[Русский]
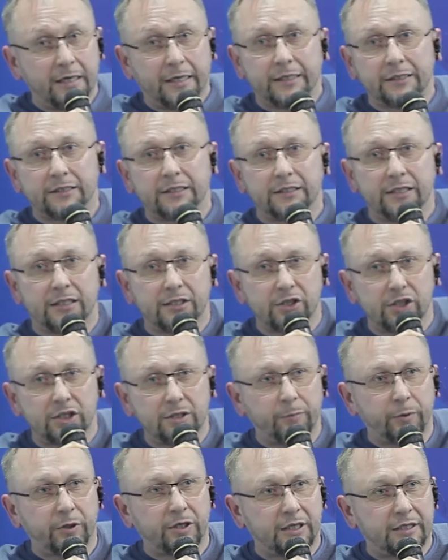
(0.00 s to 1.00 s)
это должны
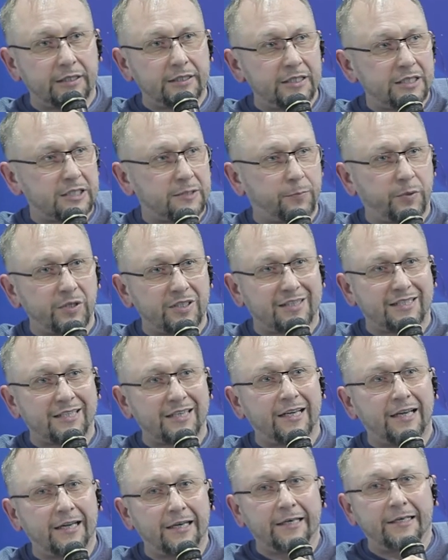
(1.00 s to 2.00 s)
приходить
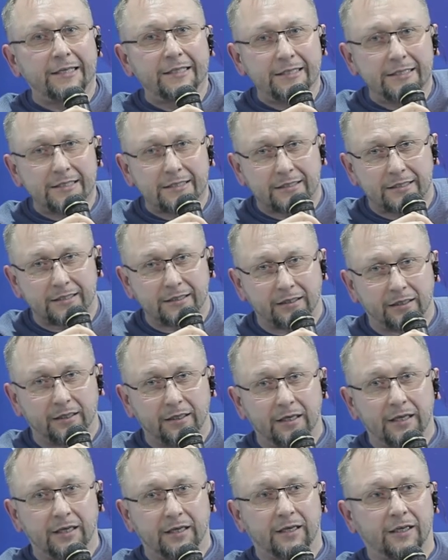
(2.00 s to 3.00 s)
специалисты,
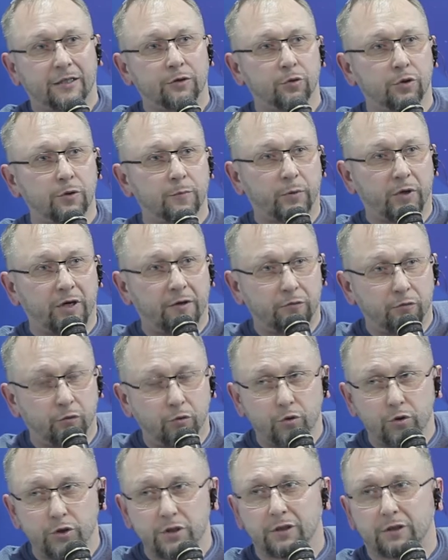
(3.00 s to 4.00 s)
которые
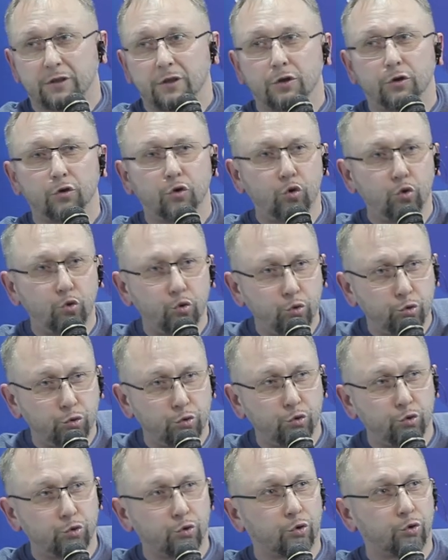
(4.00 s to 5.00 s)
проводят
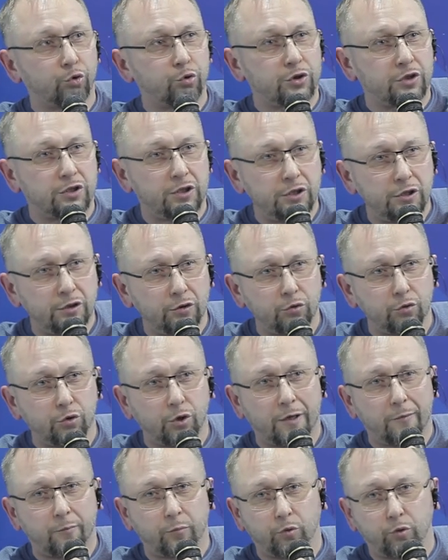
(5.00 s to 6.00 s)
нудную, рутинную
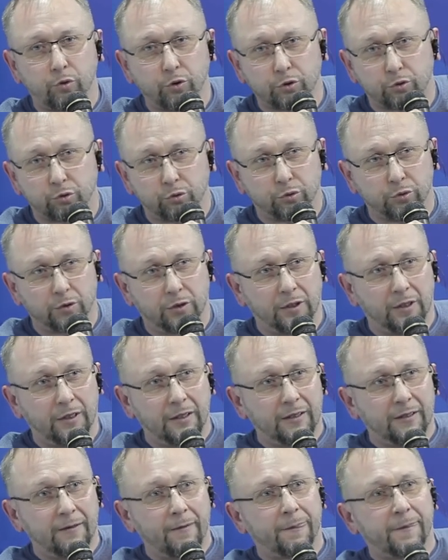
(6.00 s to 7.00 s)
работу –
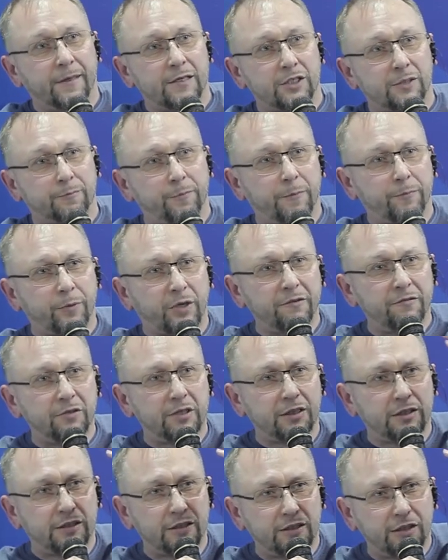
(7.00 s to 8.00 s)
значит, по
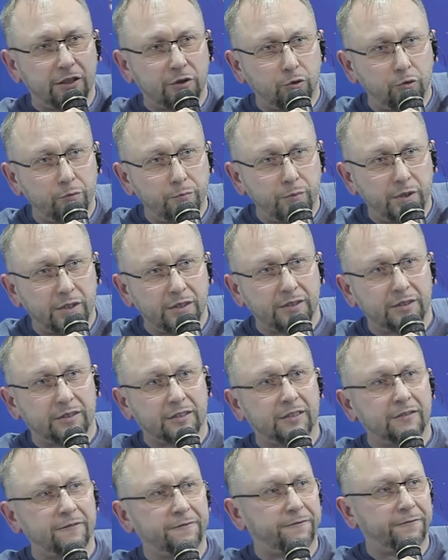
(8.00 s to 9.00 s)
проверке
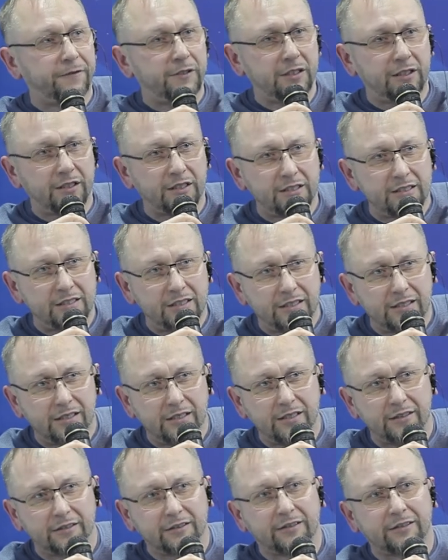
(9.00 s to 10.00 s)
документов,
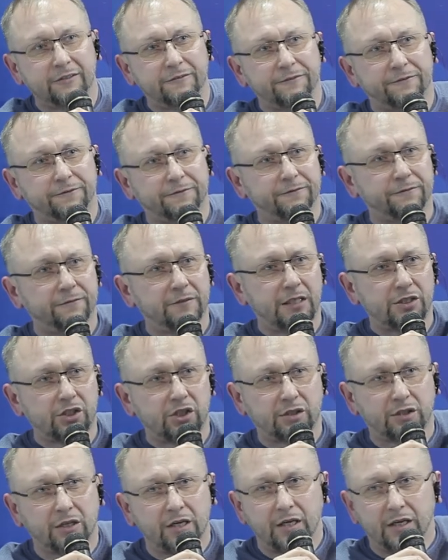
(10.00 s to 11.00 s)
ингредиентов, значит,
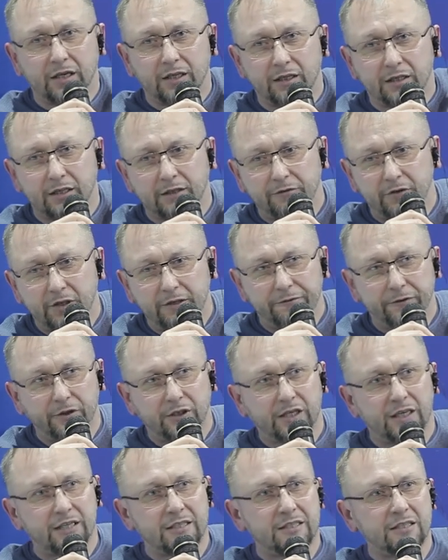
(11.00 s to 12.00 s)
э,
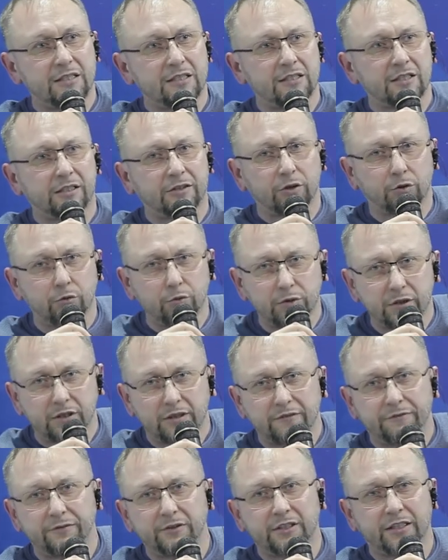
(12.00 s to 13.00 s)
квалификации
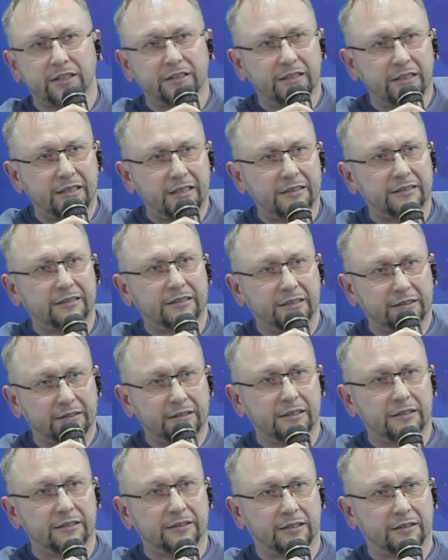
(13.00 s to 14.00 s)
сотрудников и так далее, и так
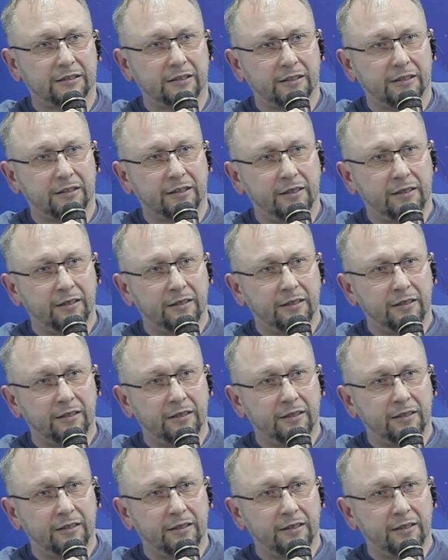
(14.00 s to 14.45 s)
далее, и так далее.